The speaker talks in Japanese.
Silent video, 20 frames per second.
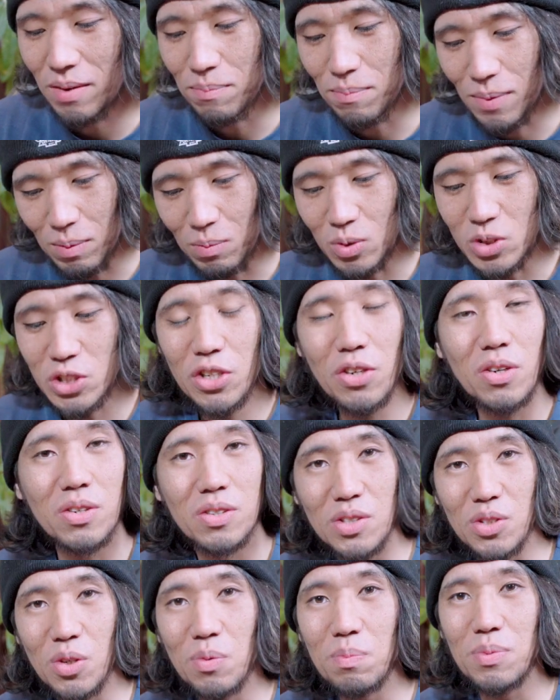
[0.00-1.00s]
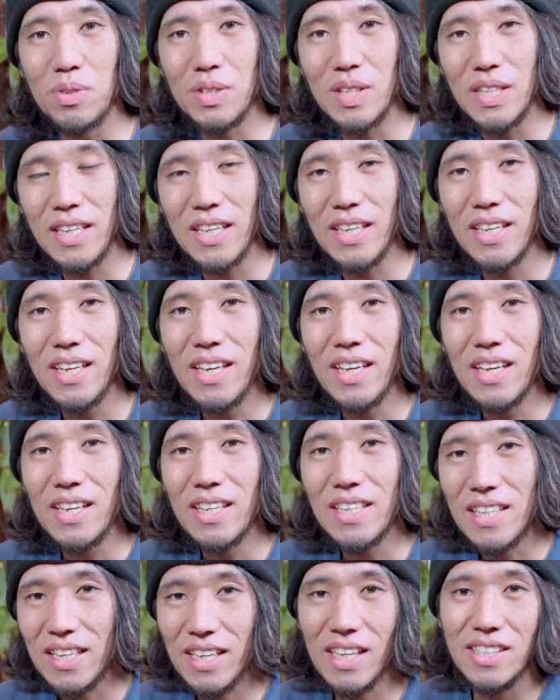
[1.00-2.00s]
まあもちろん存分に
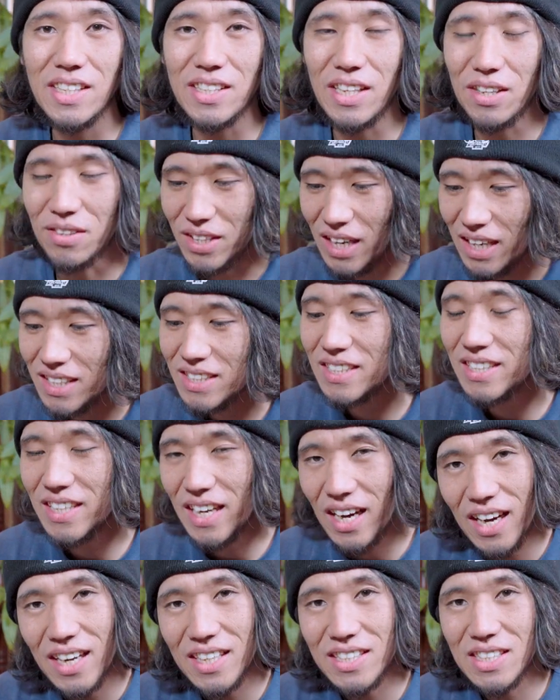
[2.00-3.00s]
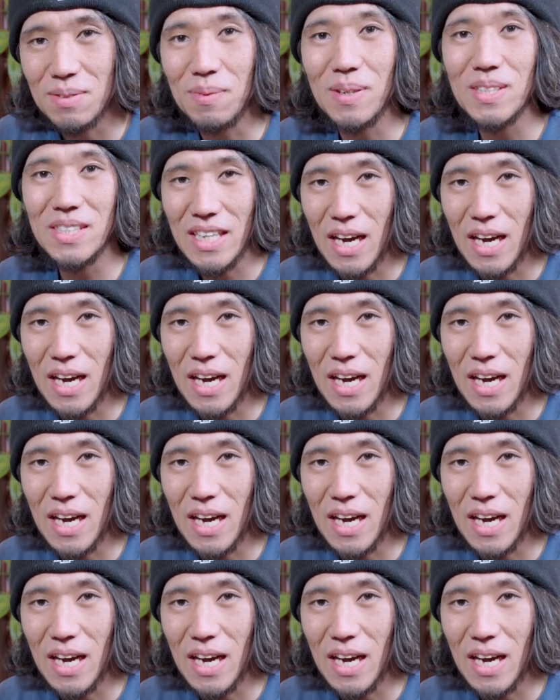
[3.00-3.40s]
引き出せてる感じがしまし